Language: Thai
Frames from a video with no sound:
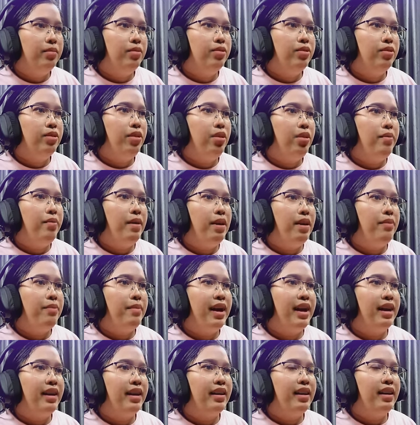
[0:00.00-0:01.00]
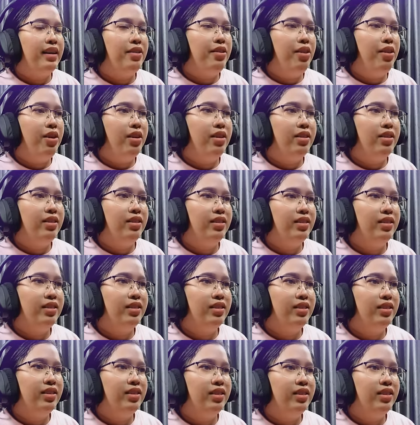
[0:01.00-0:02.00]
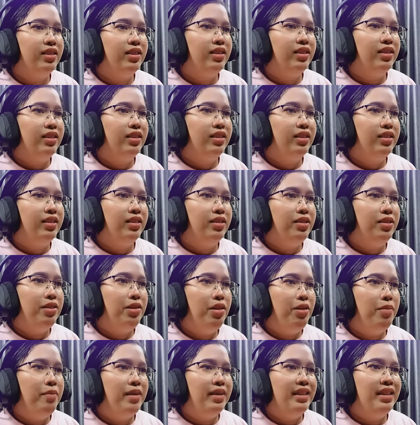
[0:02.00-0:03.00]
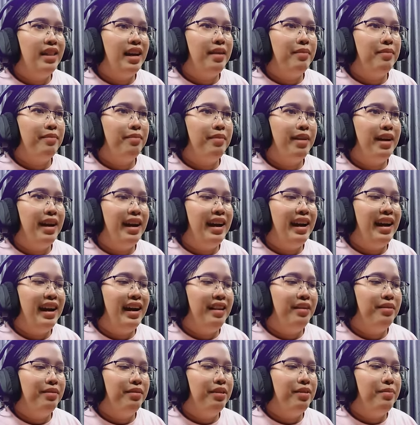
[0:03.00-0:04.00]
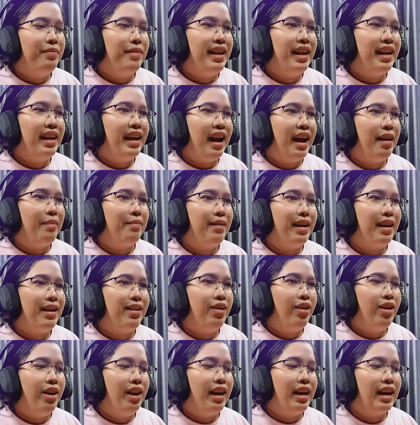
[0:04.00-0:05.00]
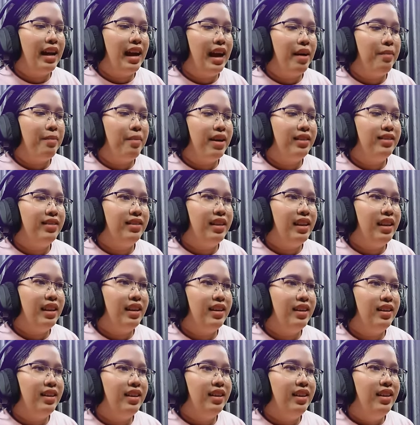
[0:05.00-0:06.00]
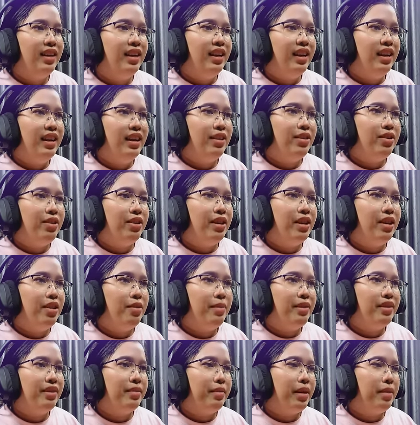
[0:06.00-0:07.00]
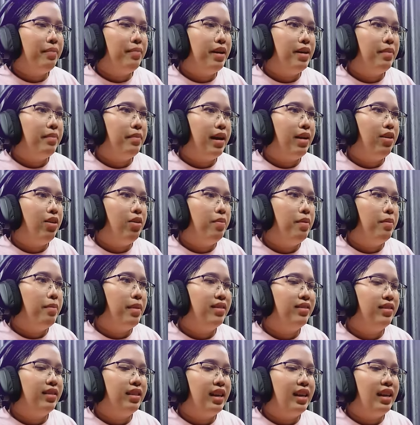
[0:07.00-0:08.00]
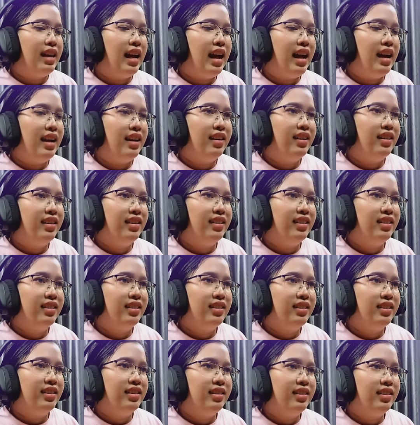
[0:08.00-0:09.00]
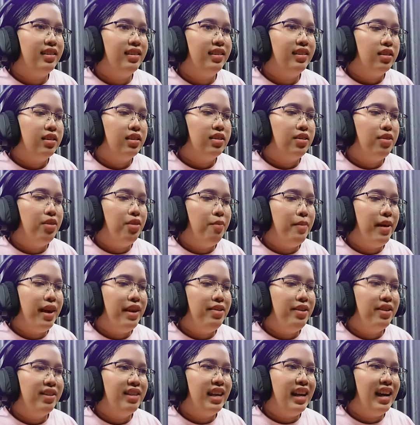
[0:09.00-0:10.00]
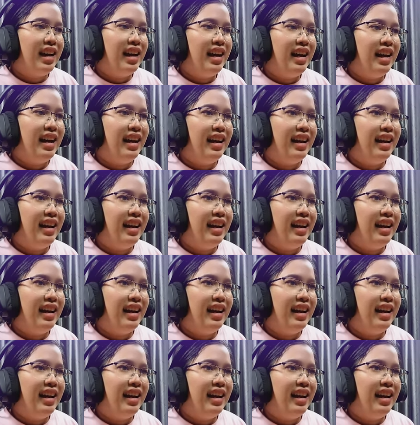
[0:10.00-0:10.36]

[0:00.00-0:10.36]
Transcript: หนูต้องออกมาเอาไม้ข้างนอกต้องออกมาตัดไม้คือไม่ได้ขาดไม้ล็อกค่ะขาดไม้สติ๊กแล้วตอนนี้เราไม่สามารถเปลี่ยนไม้ล็อกเป็นไม้สติ๊กได้ขอไม้หน่อยจ้า